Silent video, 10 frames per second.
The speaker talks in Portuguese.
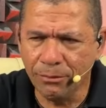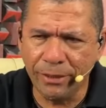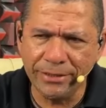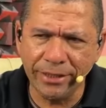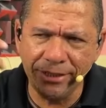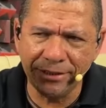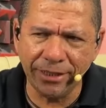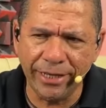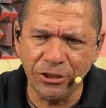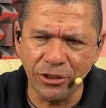mas aí
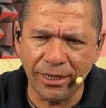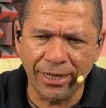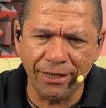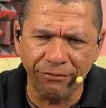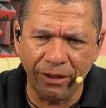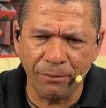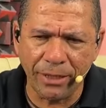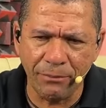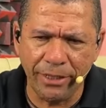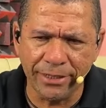sai de lá, vem
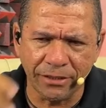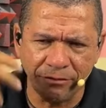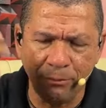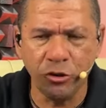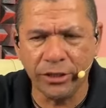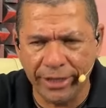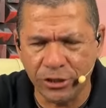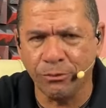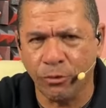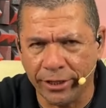para a mesa, vem para o
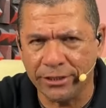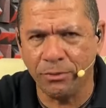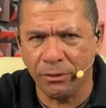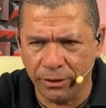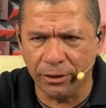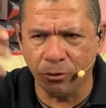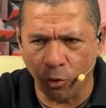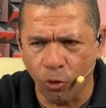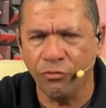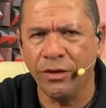direct box
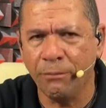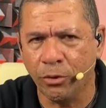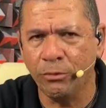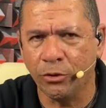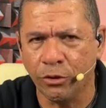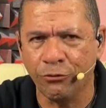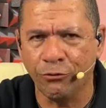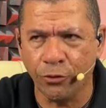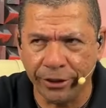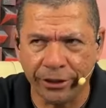primeiro, ou vem para o
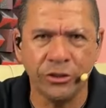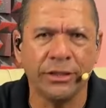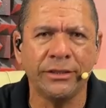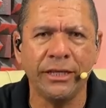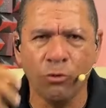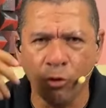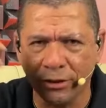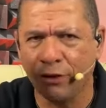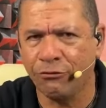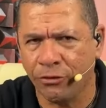microfone, que já tem
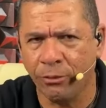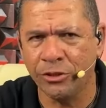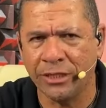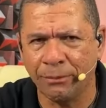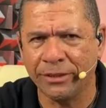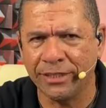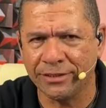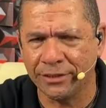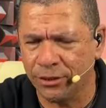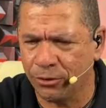outra forma de
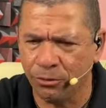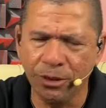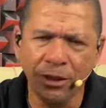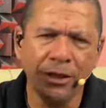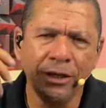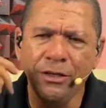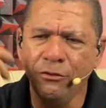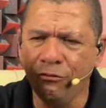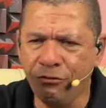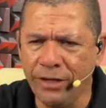captação,
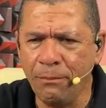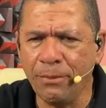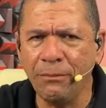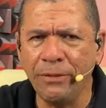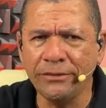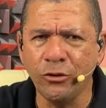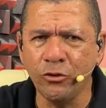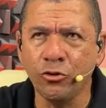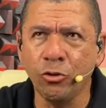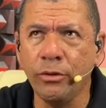vem para a mesa
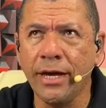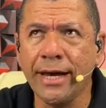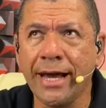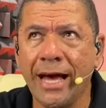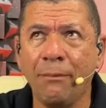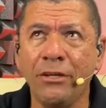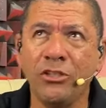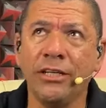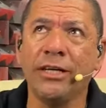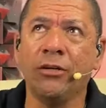de som e acaba
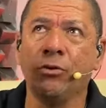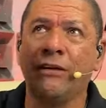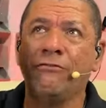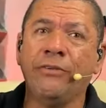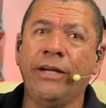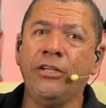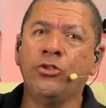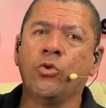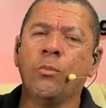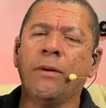chegando na
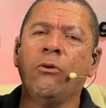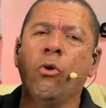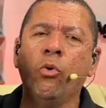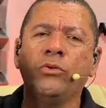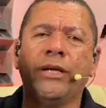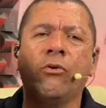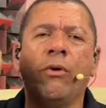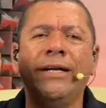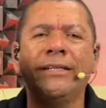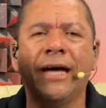frente com uma outra
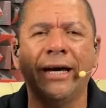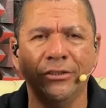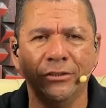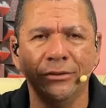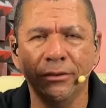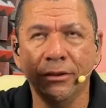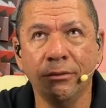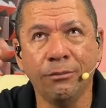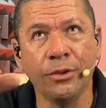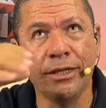qualidade.
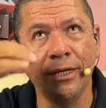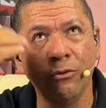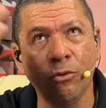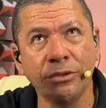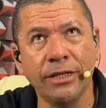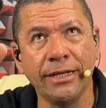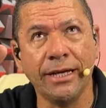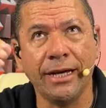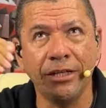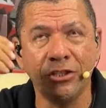Porque é outra
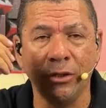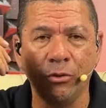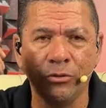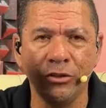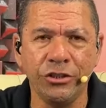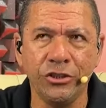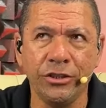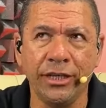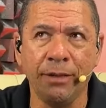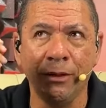caixa, é outro
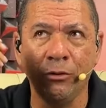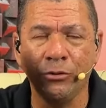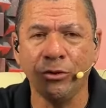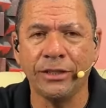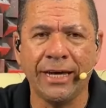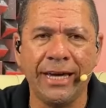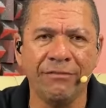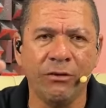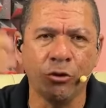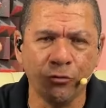sistema, é outro
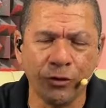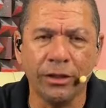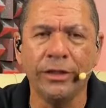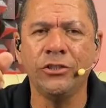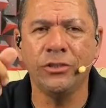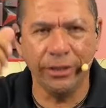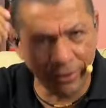drive, é outro falante.